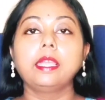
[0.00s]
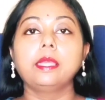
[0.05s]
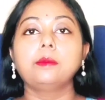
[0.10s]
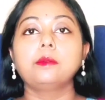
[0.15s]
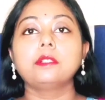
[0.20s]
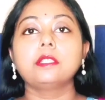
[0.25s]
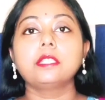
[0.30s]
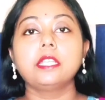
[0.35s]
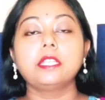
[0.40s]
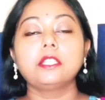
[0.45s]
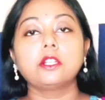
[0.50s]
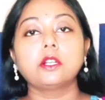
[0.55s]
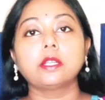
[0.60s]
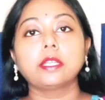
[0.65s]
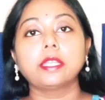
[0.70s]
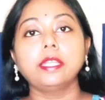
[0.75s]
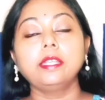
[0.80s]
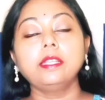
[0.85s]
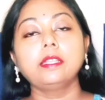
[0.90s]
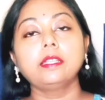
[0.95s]
এবং সেই
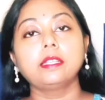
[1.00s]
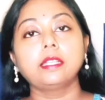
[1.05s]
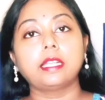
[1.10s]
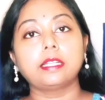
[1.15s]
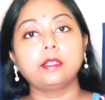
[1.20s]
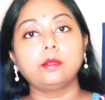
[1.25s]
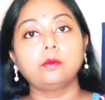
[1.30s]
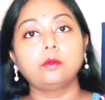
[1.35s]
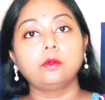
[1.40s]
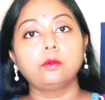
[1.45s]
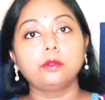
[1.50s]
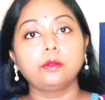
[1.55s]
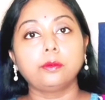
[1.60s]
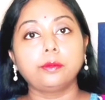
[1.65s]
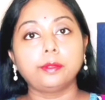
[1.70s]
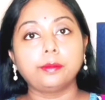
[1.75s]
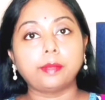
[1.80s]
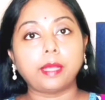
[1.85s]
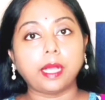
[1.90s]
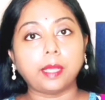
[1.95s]
সঙ্গে একটা বমি
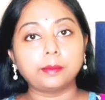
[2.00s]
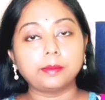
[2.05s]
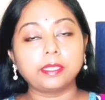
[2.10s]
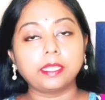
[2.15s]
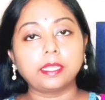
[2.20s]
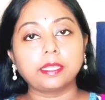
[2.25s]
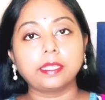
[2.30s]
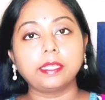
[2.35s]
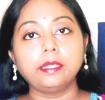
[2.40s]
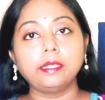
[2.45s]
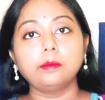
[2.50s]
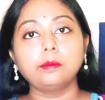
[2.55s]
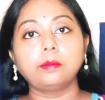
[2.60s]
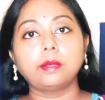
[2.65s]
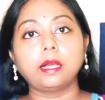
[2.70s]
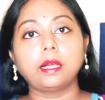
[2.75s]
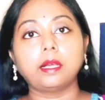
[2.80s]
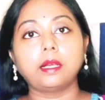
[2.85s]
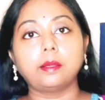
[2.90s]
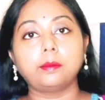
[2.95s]
বমি ভাব থাকে
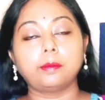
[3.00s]
বা